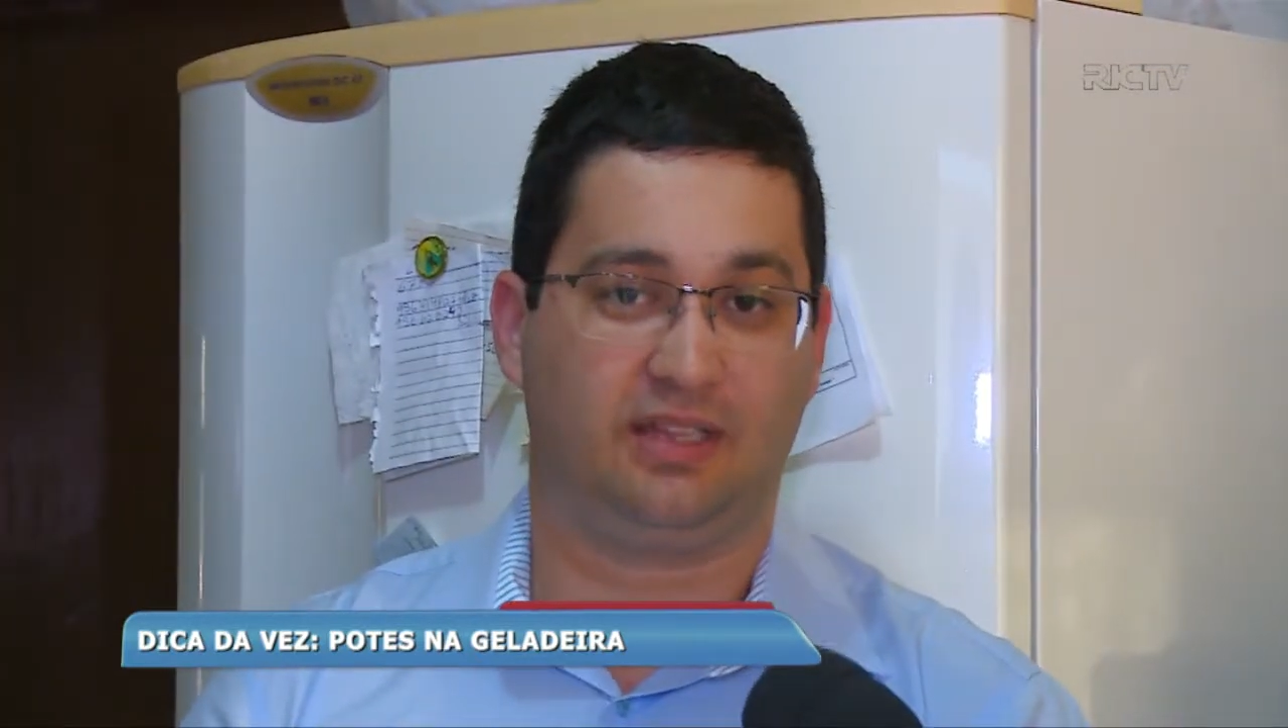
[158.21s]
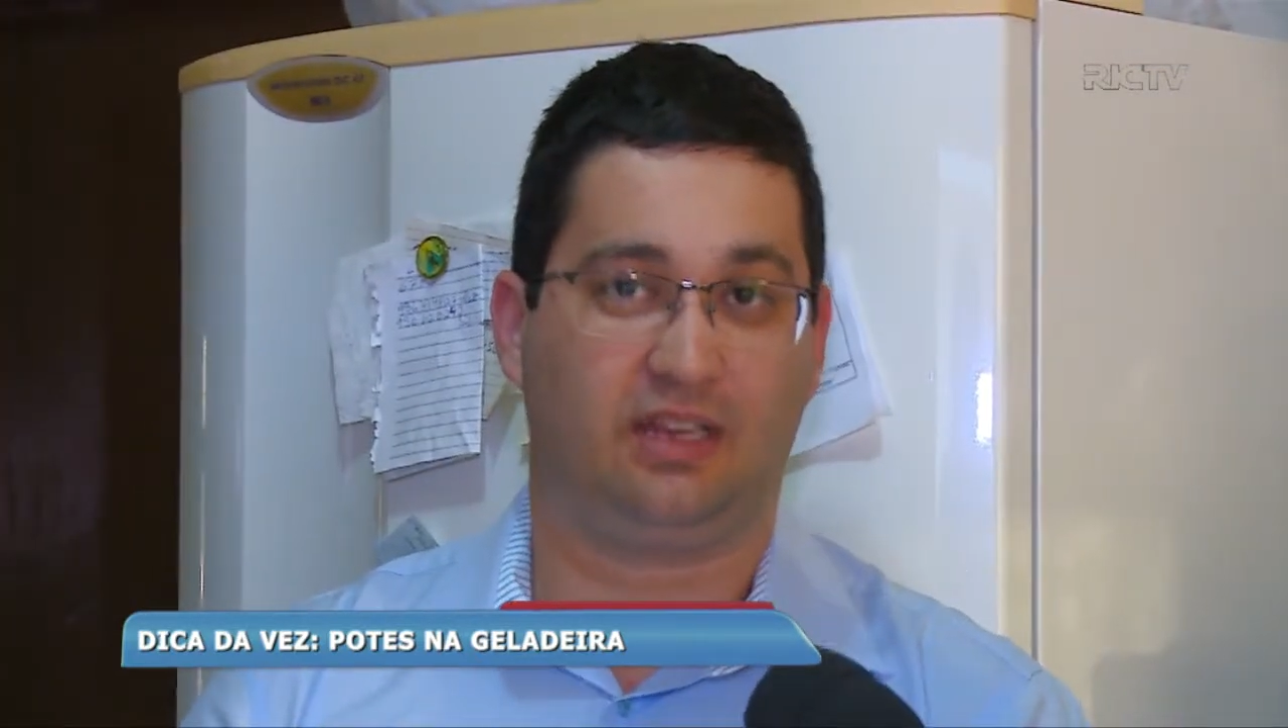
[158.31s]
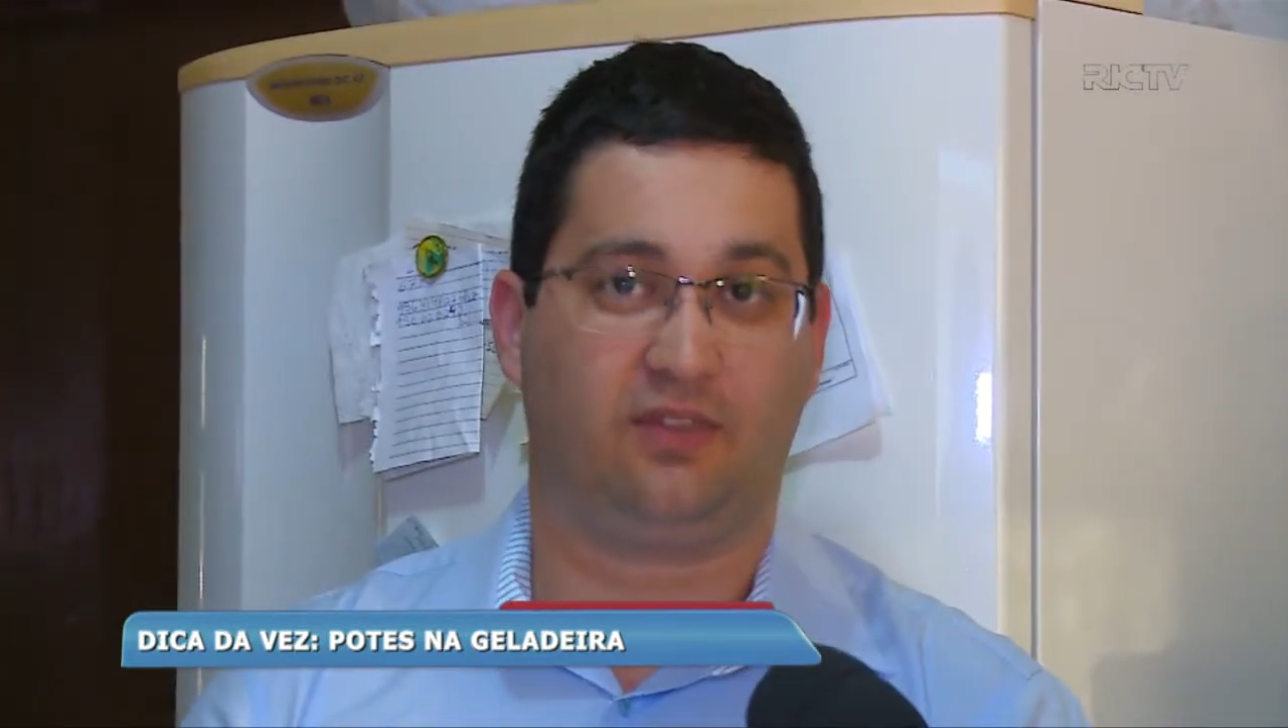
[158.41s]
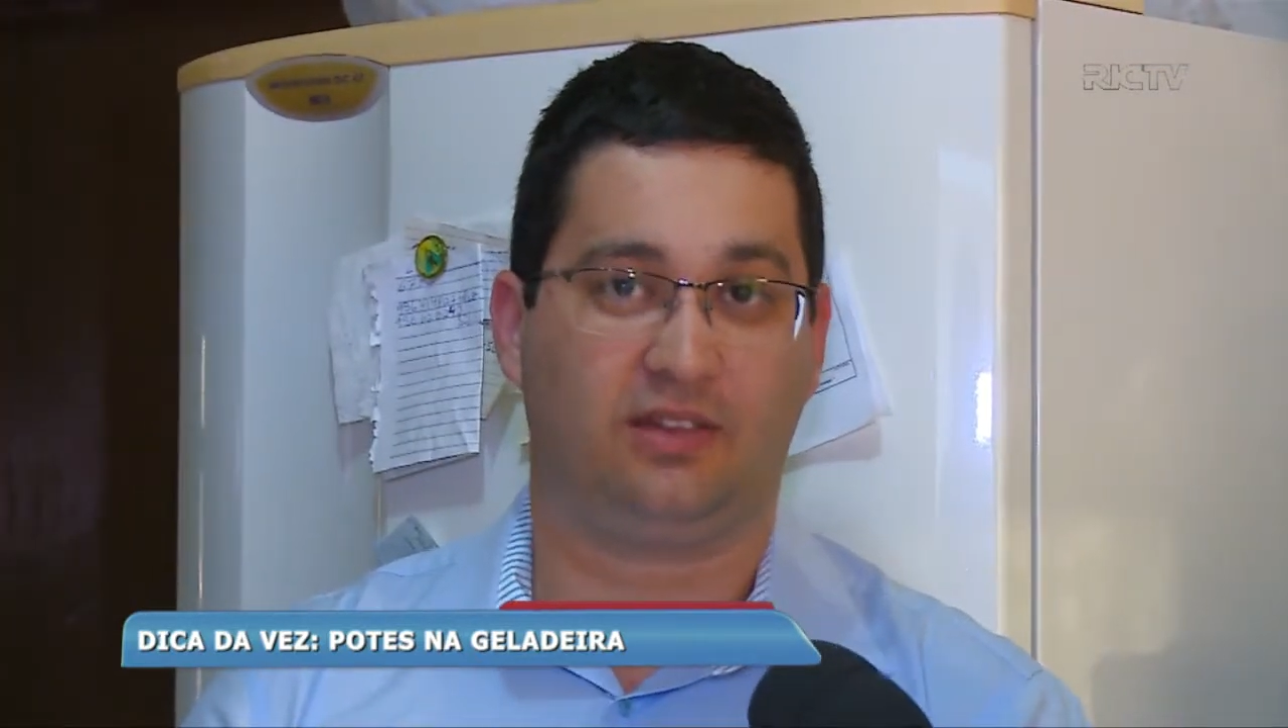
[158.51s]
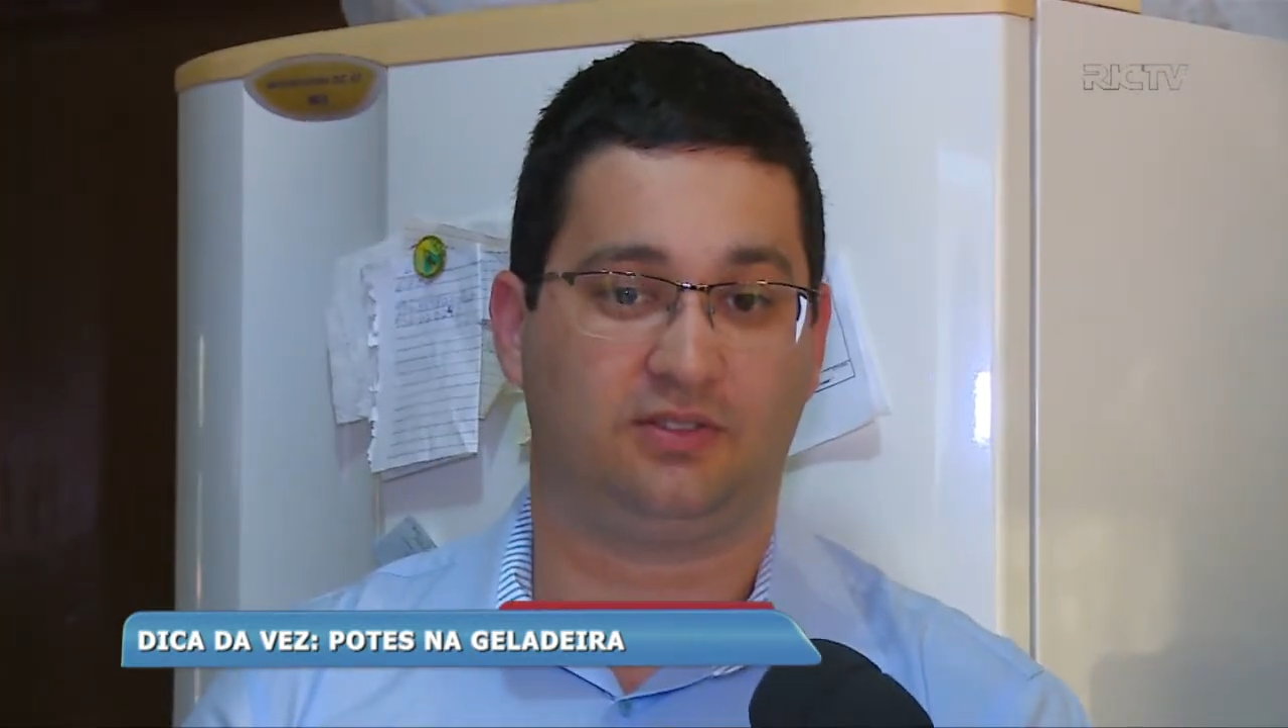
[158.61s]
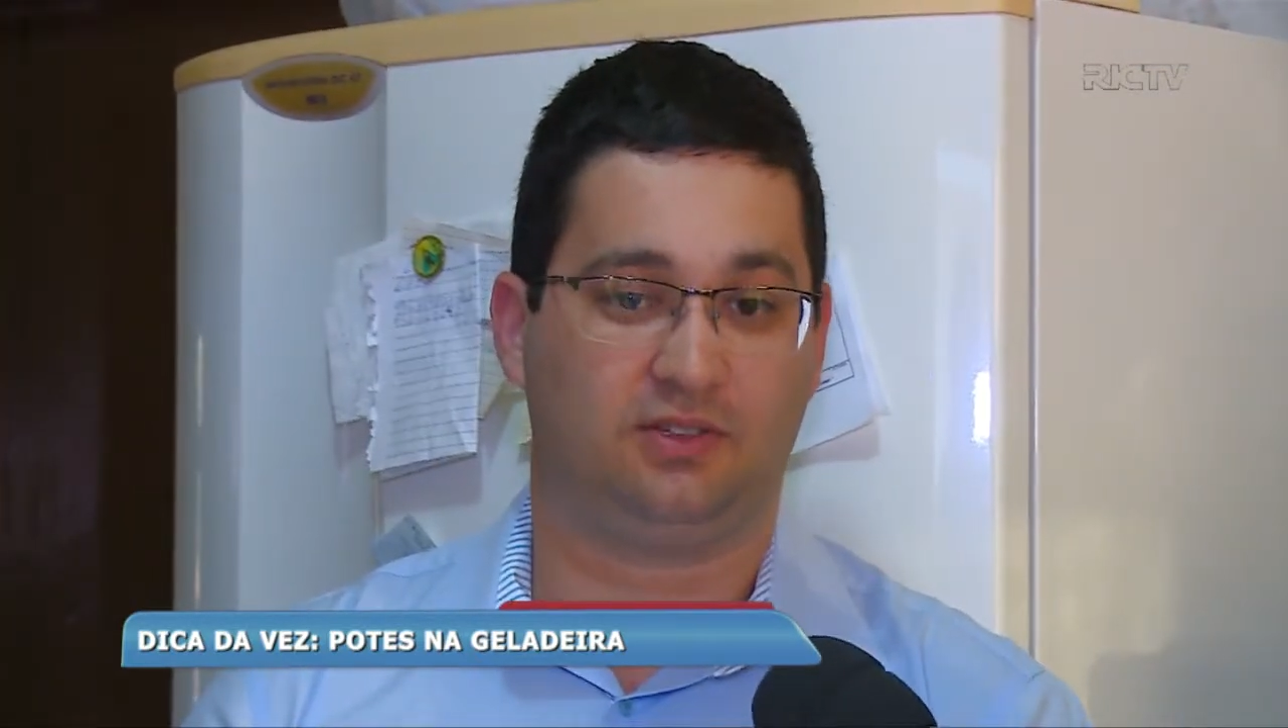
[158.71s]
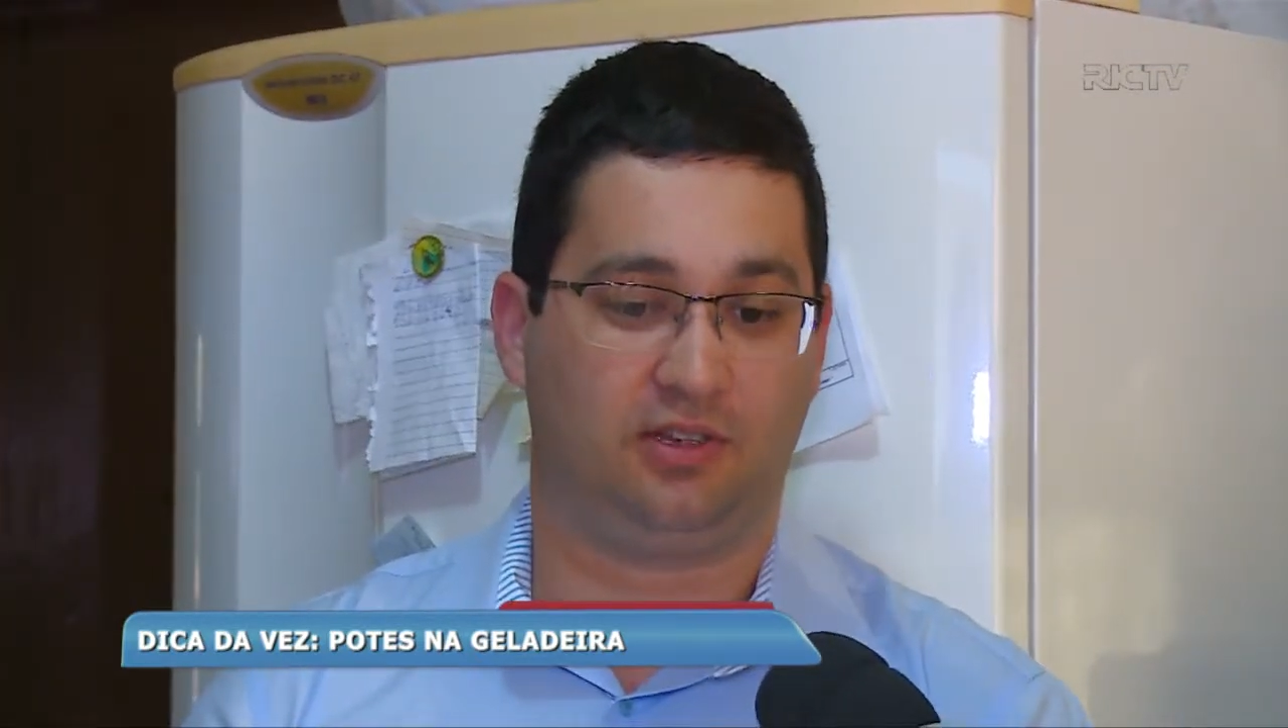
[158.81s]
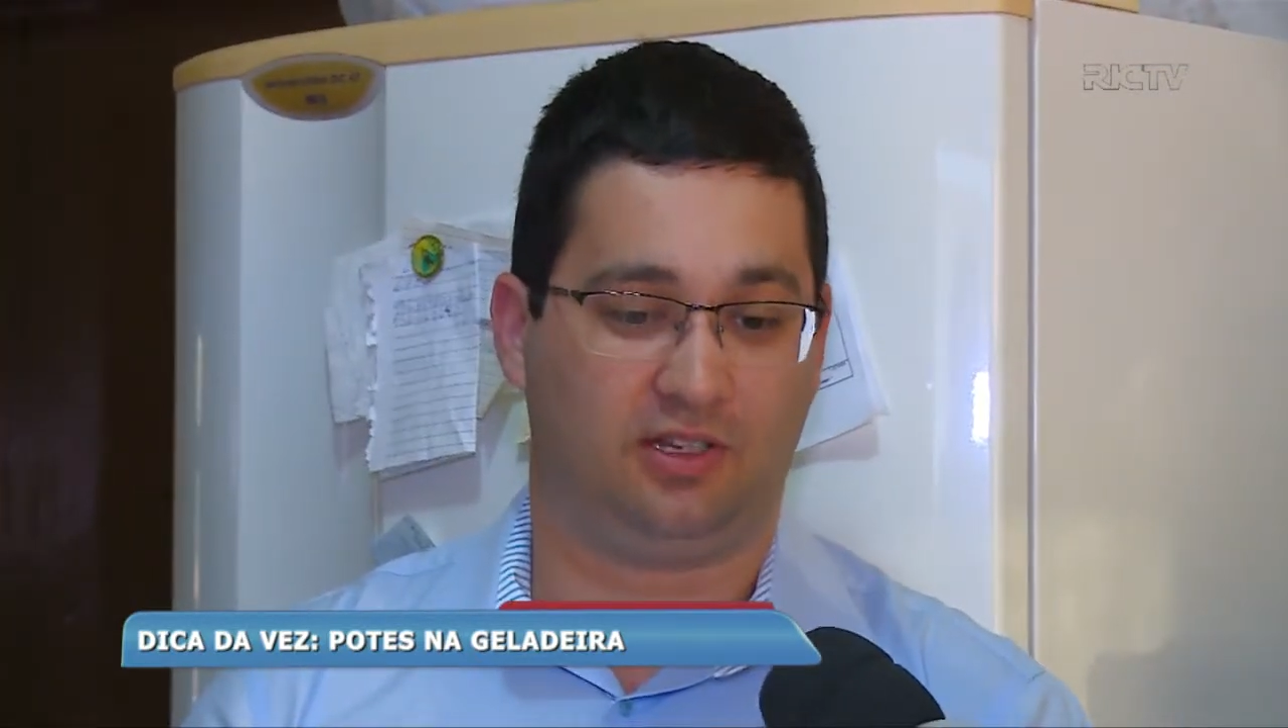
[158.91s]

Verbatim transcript: derivados de,